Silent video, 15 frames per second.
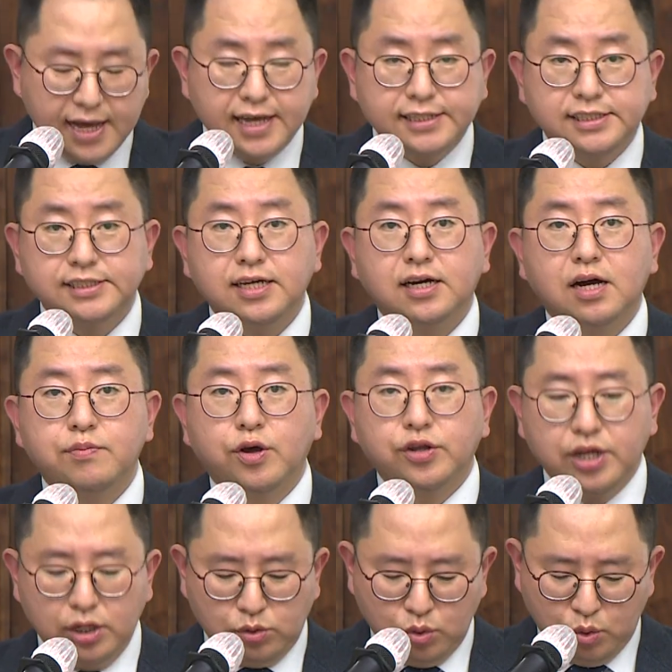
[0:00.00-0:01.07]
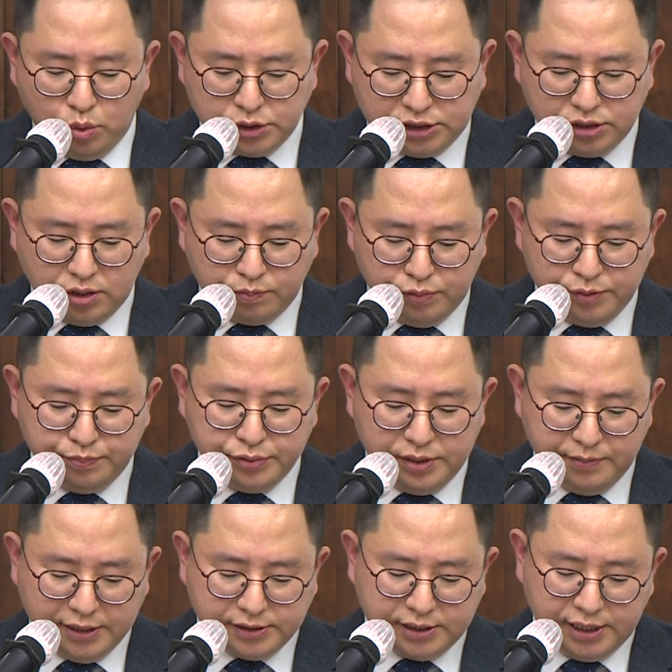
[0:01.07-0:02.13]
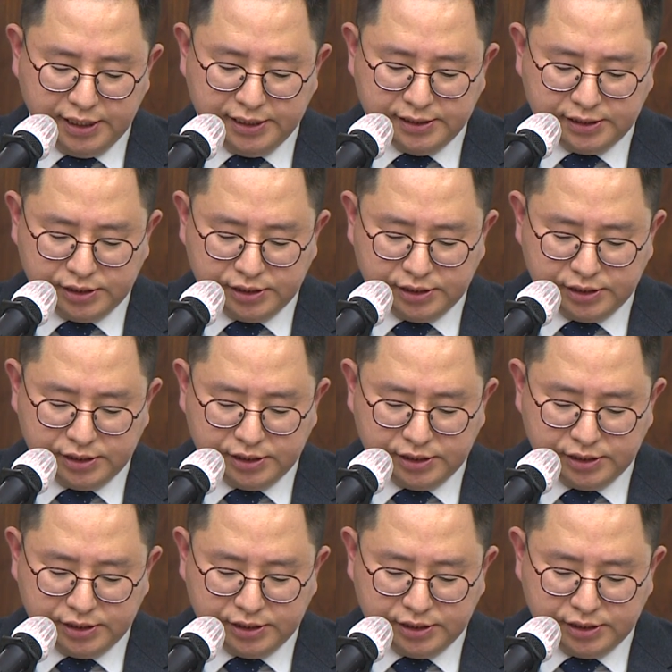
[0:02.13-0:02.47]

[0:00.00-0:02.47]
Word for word: 시대가 변해도 지역 풀뿌리 매체인